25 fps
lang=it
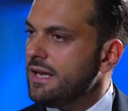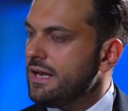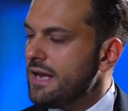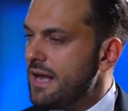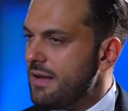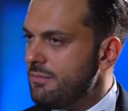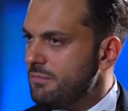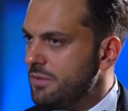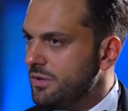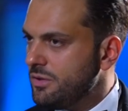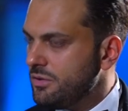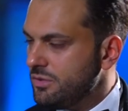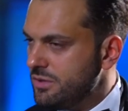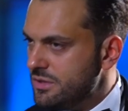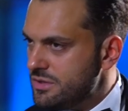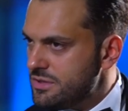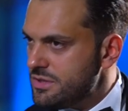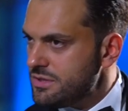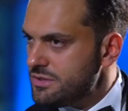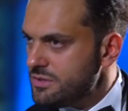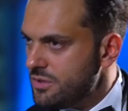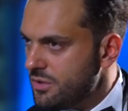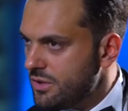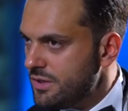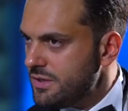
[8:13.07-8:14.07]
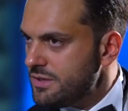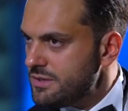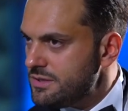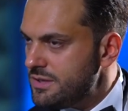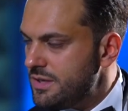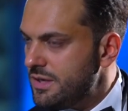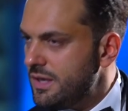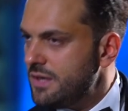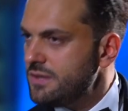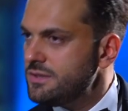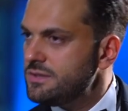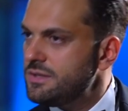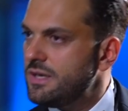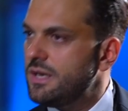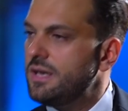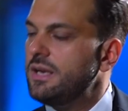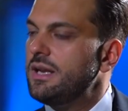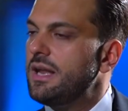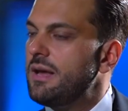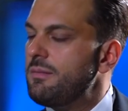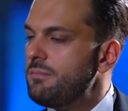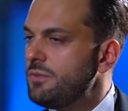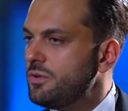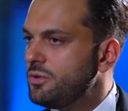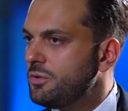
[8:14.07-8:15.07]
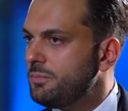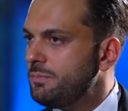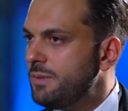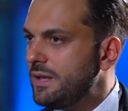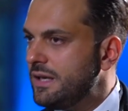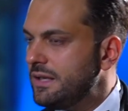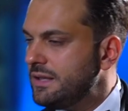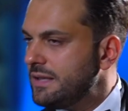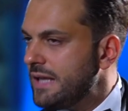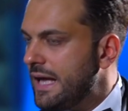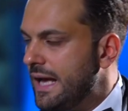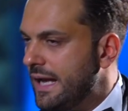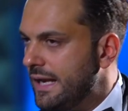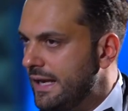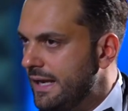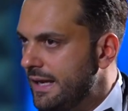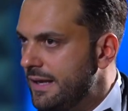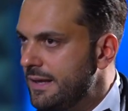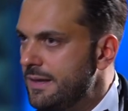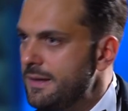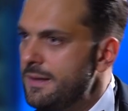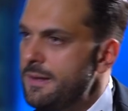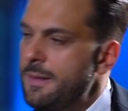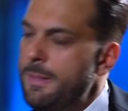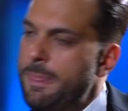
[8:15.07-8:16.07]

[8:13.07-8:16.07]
in ambito di gestione di sinistri, in ambito peritale